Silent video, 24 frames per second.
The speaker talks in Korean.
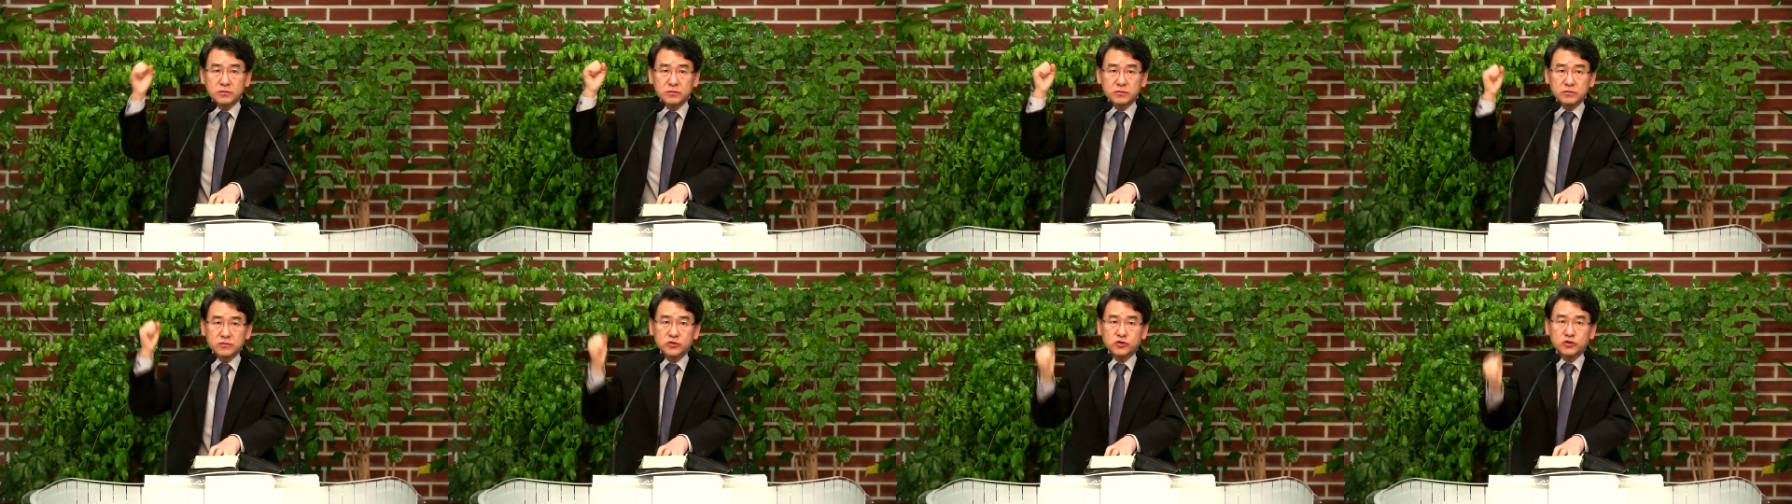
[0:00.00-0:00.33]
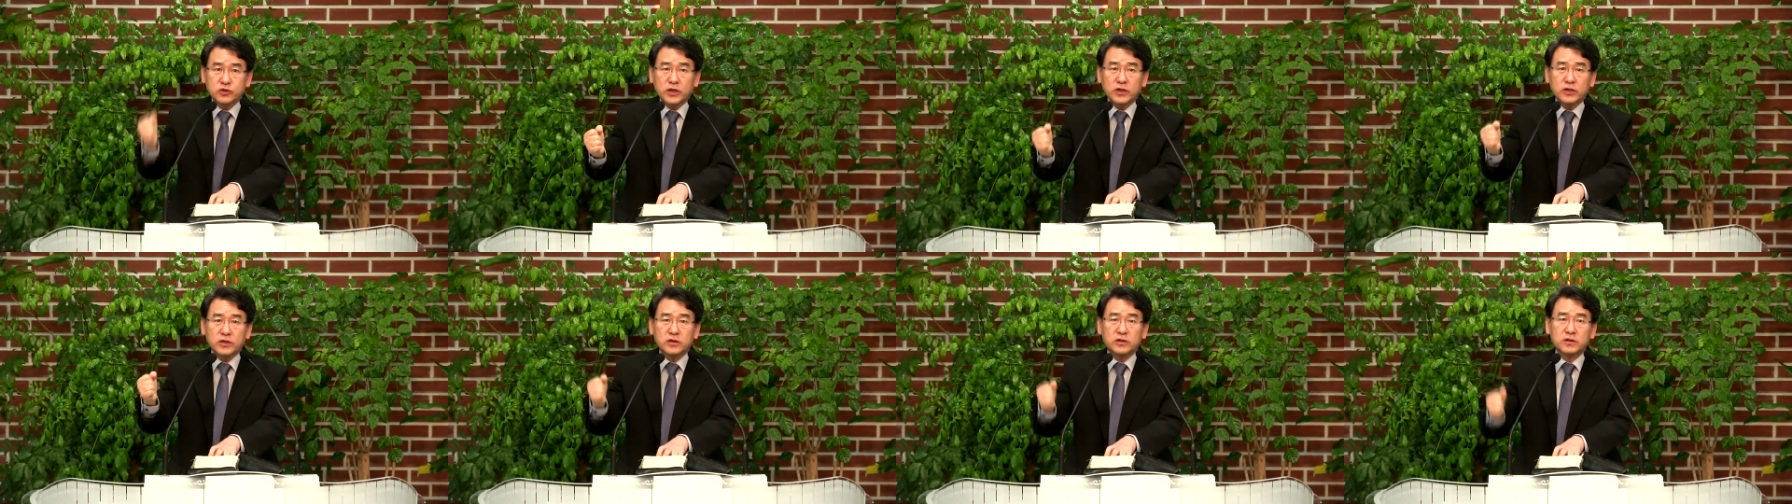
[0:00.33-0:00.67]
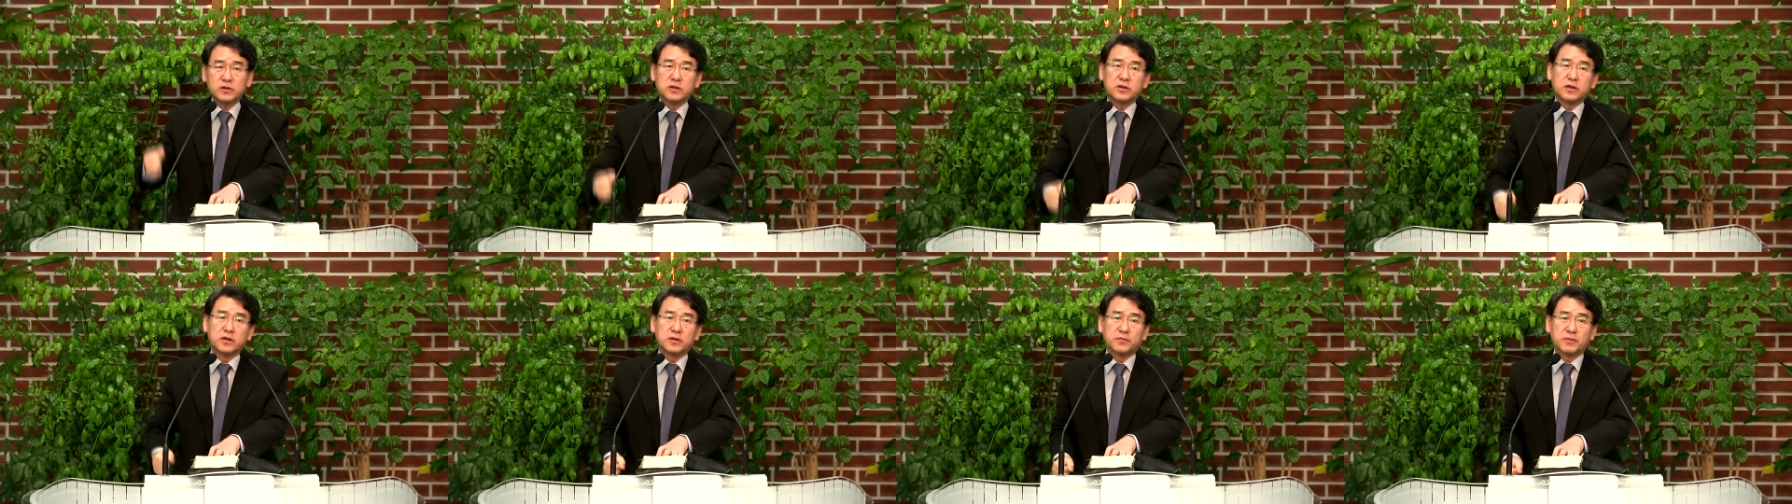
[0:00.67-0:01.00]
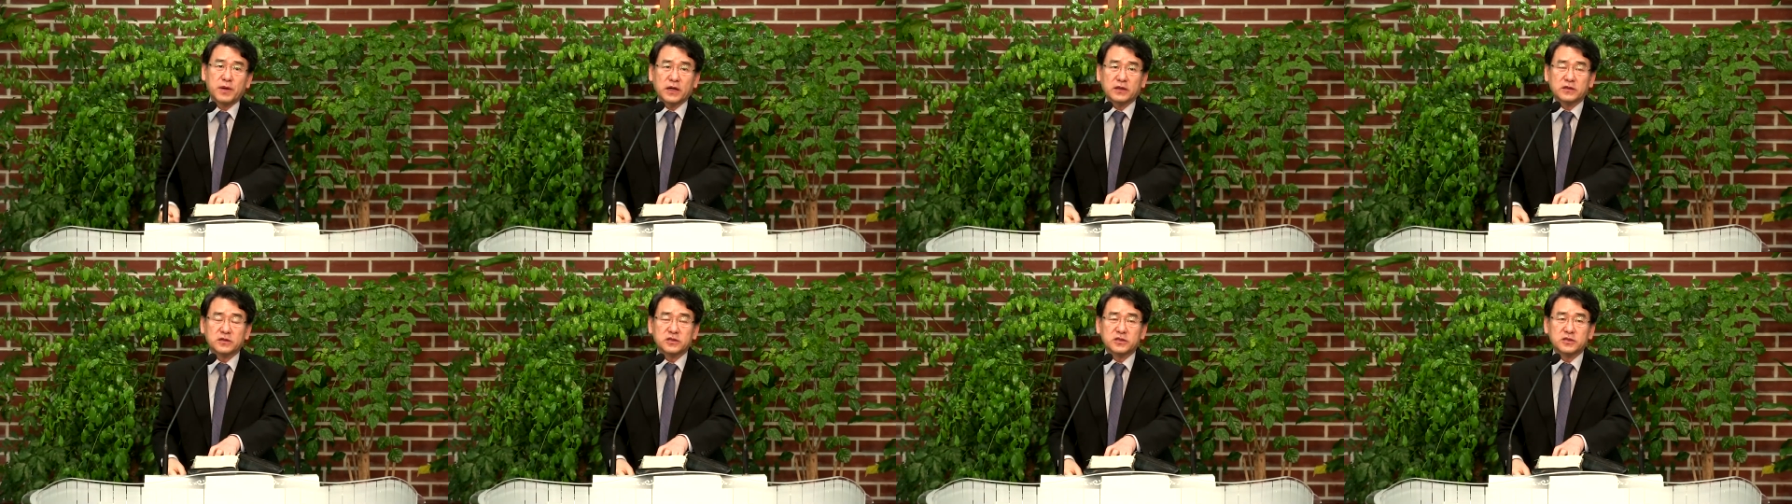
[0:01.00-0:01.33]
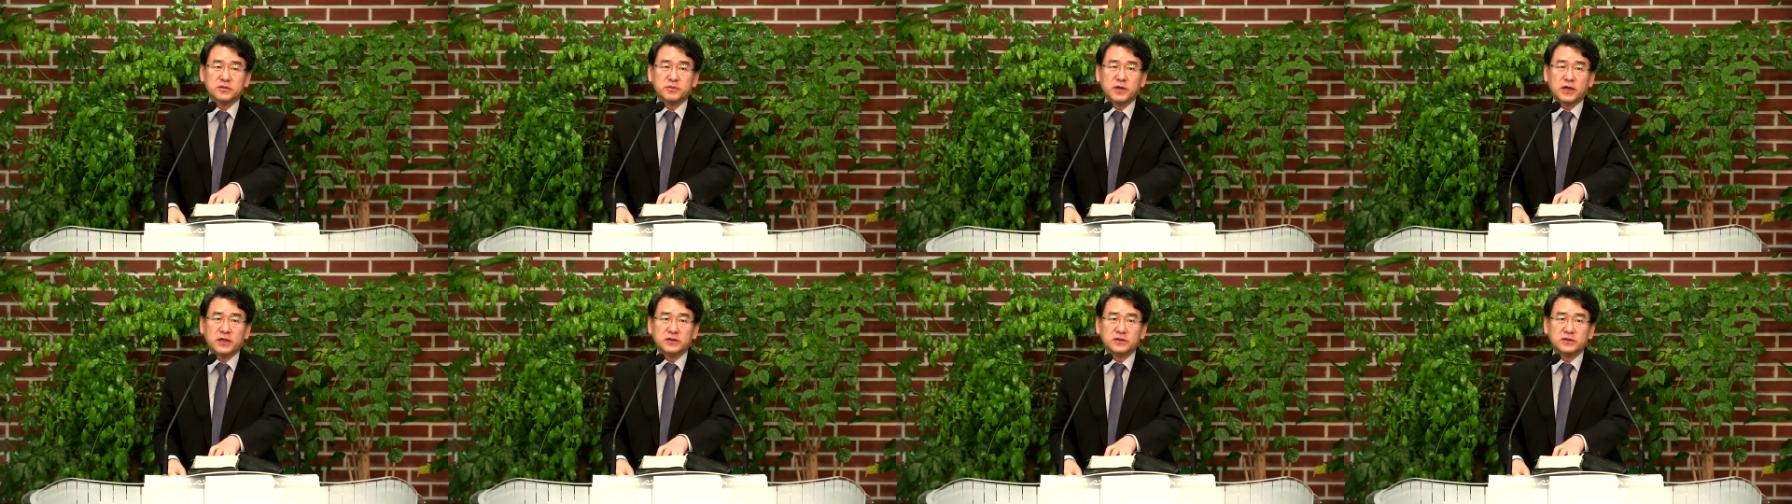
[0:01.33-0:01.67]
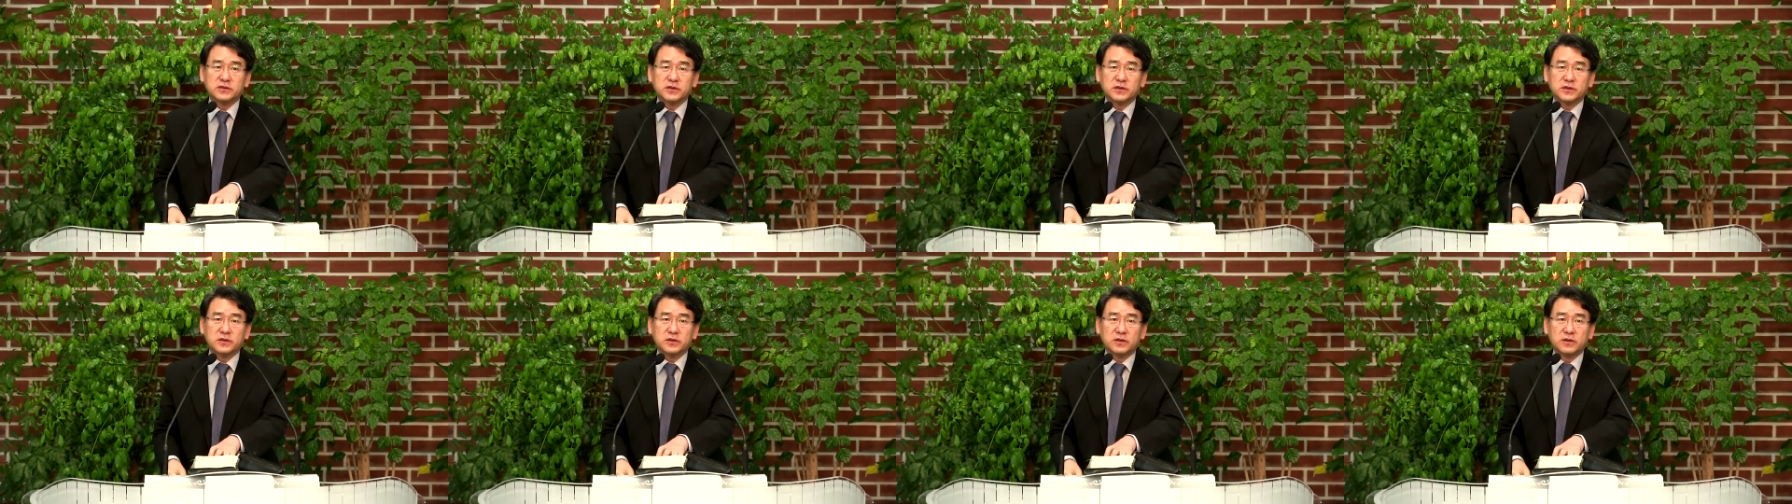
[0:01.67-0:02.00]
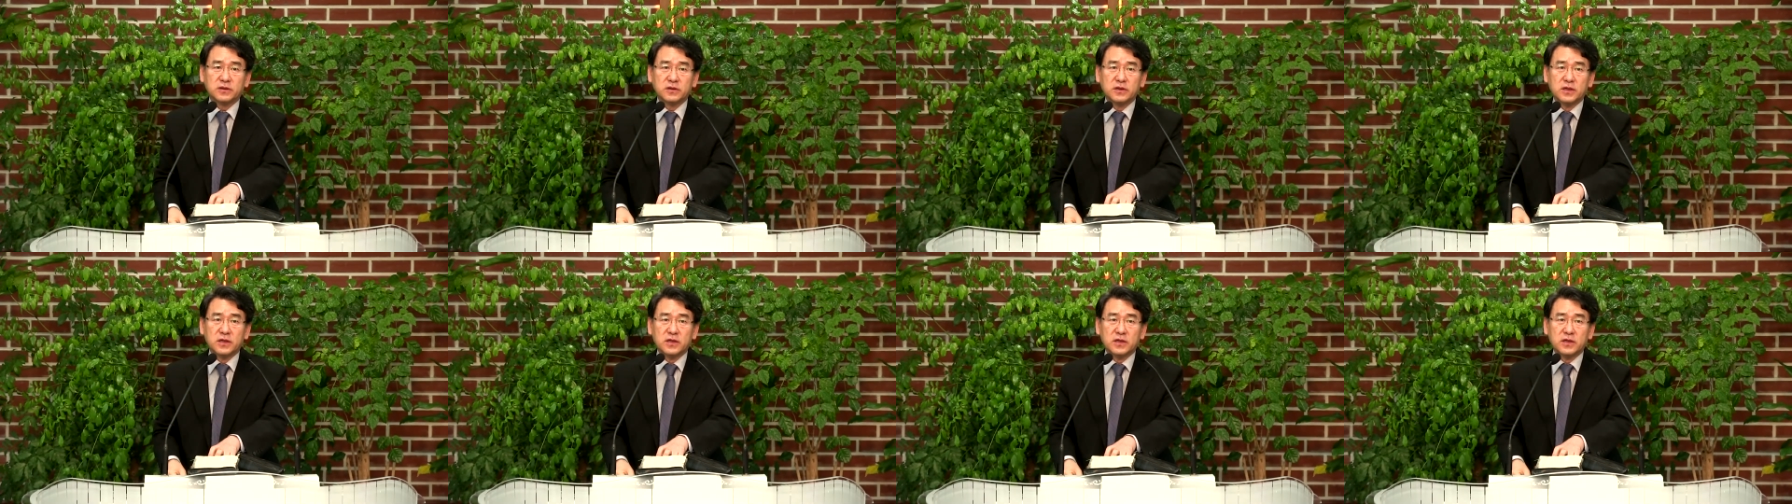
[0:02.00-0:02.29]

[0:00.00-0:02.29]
쐐기를 박듯이 말이죠.